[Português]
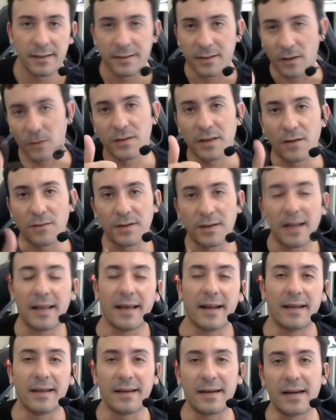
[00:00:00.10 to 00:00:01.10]
Salve, salve
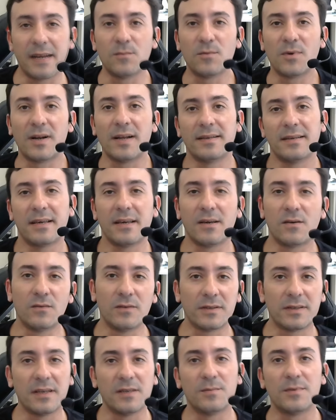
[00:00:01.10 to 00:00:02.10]
galera, Ricardo Moraes aqui com
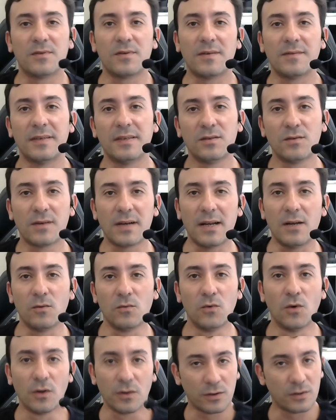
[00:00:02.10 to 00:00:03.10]
vocês mais uma vez do canal
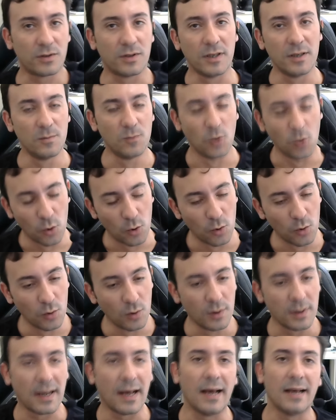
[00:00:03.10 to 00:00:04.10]
No
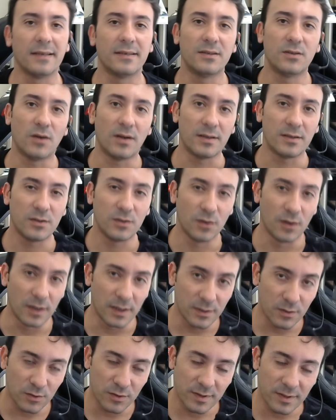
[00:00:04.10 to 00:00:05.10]
Simula. Senhoras e
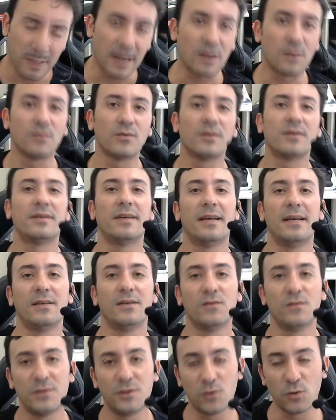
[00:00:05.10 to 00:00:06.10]
senhores, hoje trago a
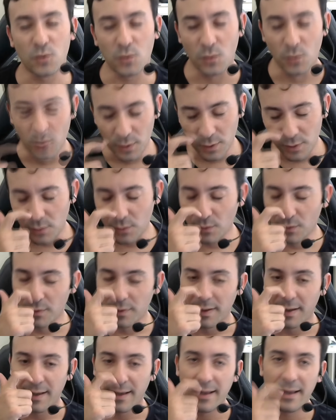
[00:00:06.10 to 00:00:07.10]
vocês um vídeo curto
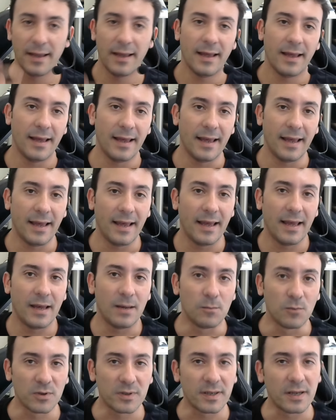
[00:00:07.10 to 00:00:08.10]

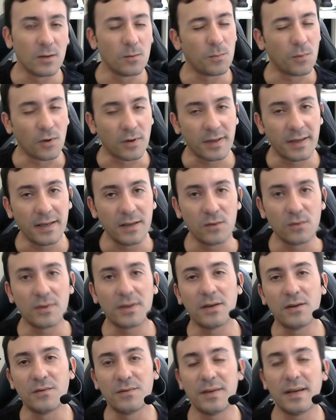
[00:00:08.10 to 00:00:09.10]
é, mostrando um pouquinho do
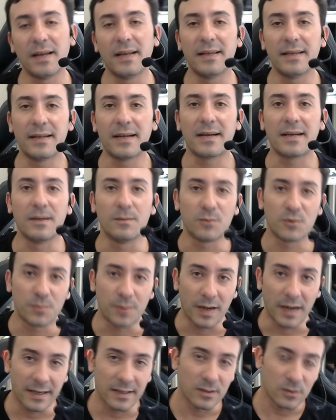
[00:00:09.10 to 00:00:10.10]
que eu vi ali na Campus
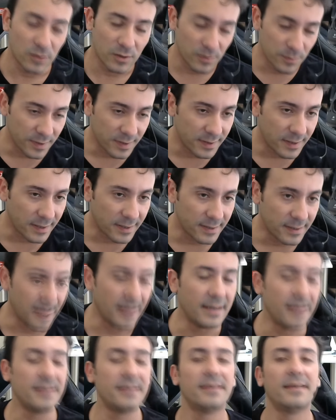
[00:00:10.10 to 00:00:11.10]
Party
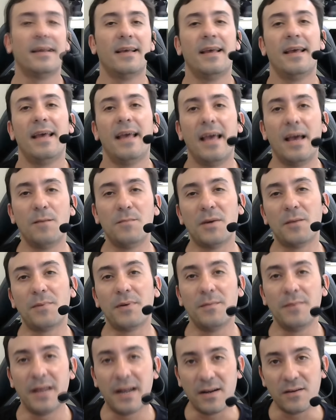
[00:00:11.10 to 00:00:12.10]
2016. É a minha
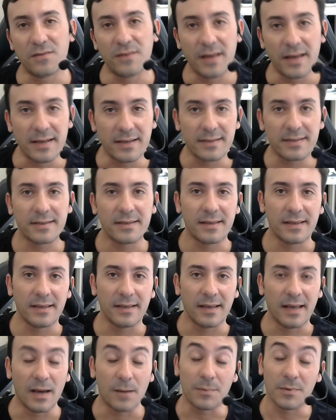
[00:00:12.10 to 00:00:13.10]
primeira vez
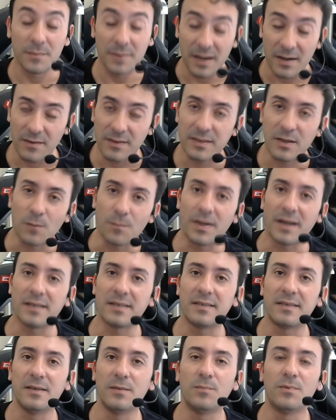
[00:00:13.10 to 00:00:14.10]
que é a primeira vez que eu
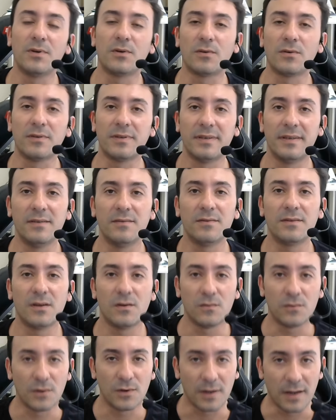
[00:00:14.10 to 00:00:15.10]
participo, inclusive,
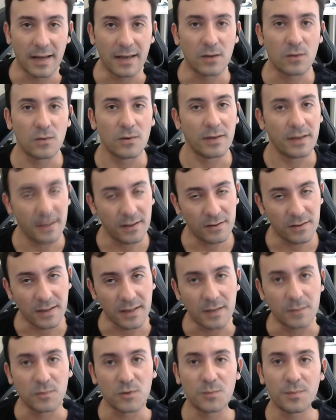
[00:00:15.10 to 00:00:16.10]
que eu vou lá e conheço a
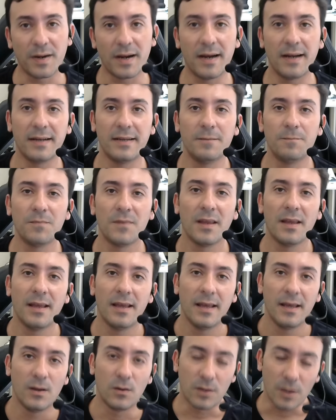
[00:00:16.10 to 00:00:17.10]
Campus Party.
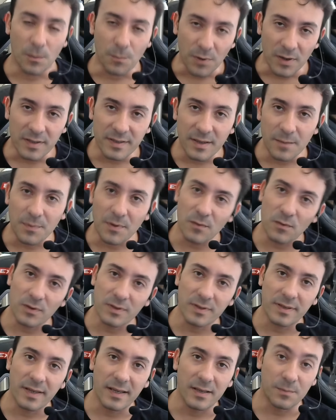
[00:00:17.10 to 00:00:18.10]
E o que eu posso dizer para
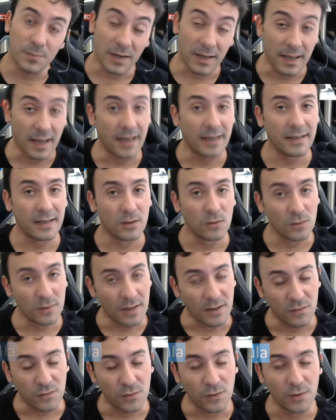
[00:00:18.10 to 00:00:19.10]
vocês, para quem ainda
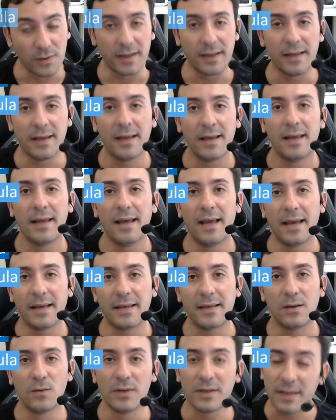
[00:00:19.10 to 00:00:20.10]
nunca foi, é
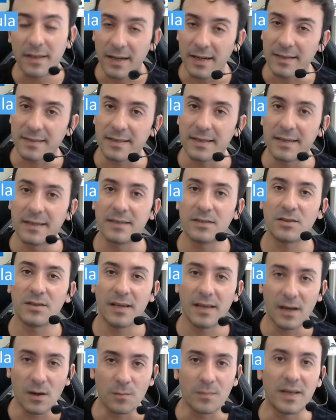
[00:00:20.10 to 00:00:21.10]
que o interessante
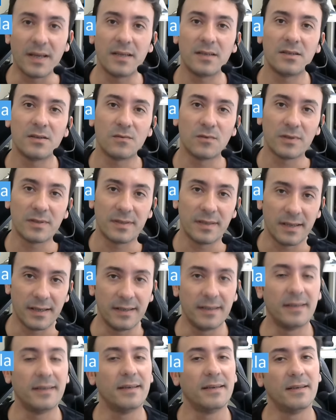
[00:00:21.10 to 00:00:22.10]
realmente é você
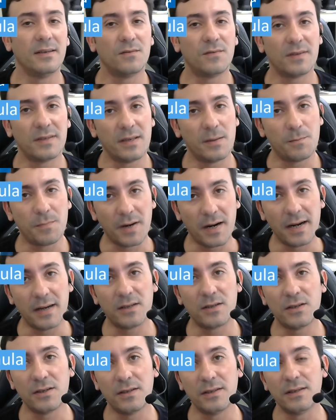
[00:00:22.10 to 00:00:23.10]
ir e fazer
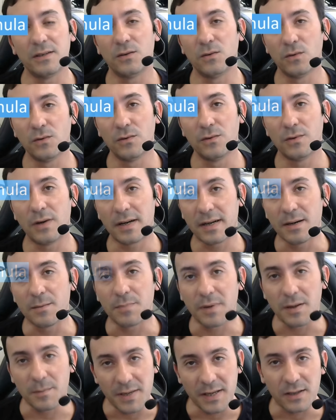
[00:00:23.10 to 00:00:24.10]
parte do
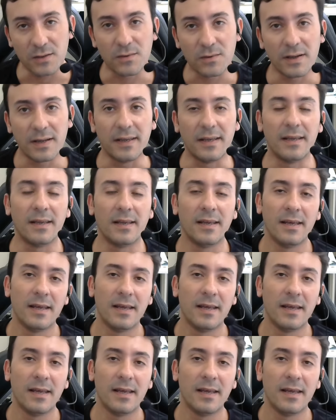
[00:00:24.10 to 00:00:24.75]
acampamento ali.